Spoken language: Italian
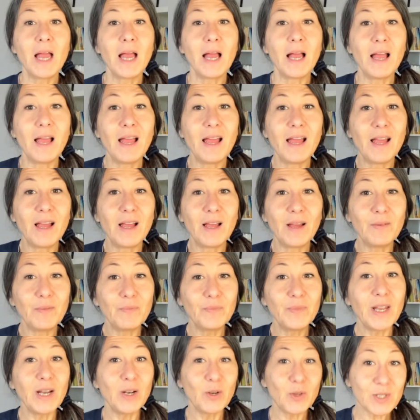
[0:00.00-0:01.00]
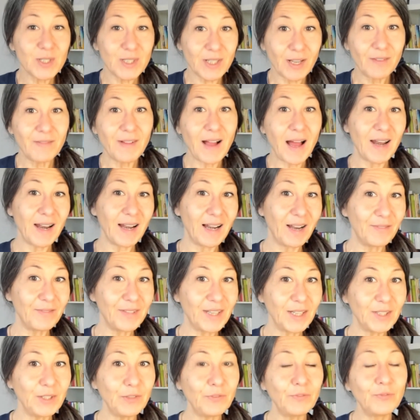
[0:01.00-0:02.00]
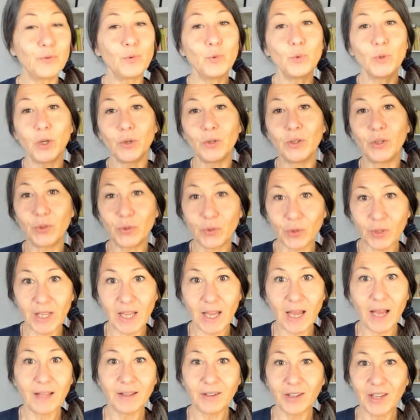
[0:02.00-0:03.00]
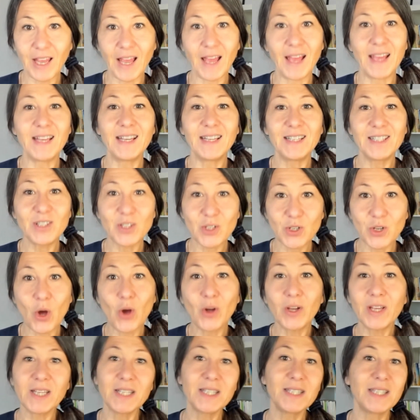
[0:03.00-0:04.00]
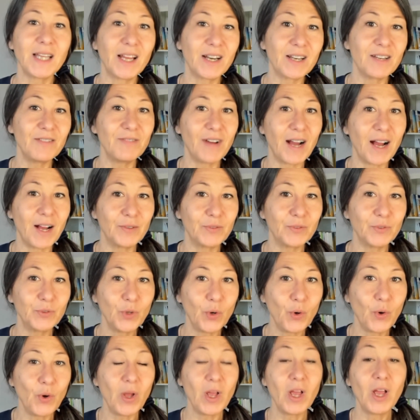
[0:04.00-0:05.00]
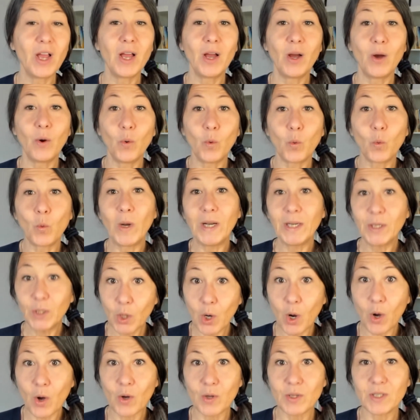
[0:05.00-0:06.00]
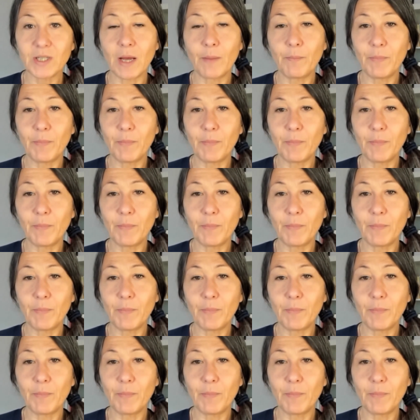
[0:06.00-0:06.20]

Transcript: eh, nell'osservare la via di fuga ho detto che ah, ok, so che sta arrivando qualcosa